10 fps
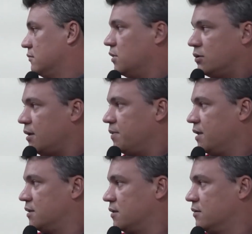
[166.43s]
Não da
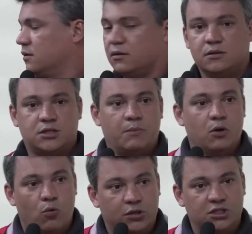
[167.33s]
empresa.
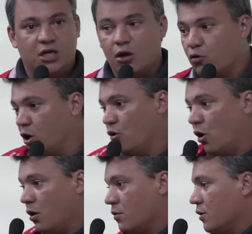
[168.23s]
Chamei um outro engenheiro,
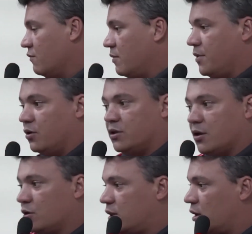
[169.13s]
olhou, Falei, meu
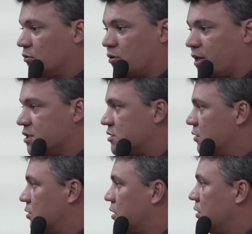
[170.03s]
Deus do céu, não estou
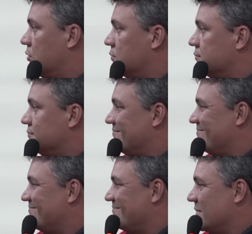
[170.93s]
acreditando nisso aqui não.
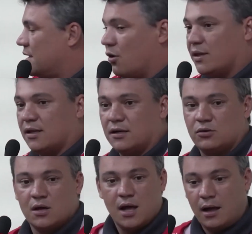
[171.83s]
Então,
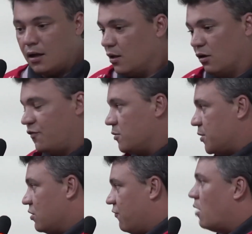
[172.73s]
Sandro, eu fiz um
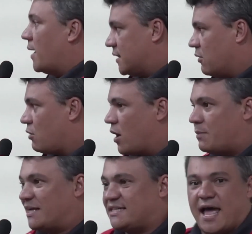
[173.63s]
pedido de informação
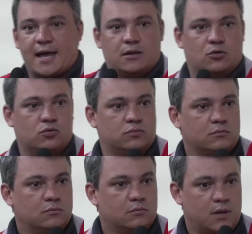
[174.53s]
agora mais técnico,
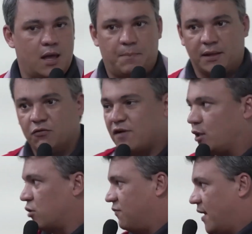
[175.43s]
né? Para não
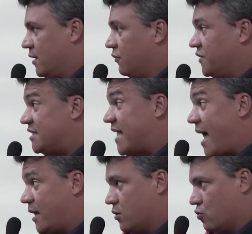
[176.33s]
ficar só falando, eu fiz
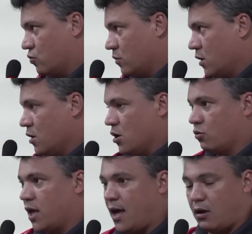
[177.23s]
técnico.
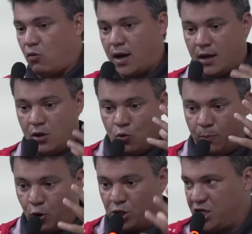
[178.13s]
Eu quero agora o
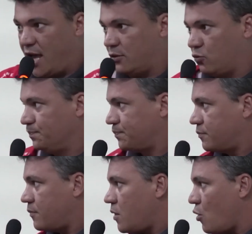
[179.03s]
projeto,
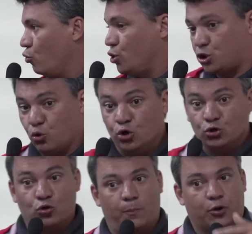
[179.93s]
o estudo do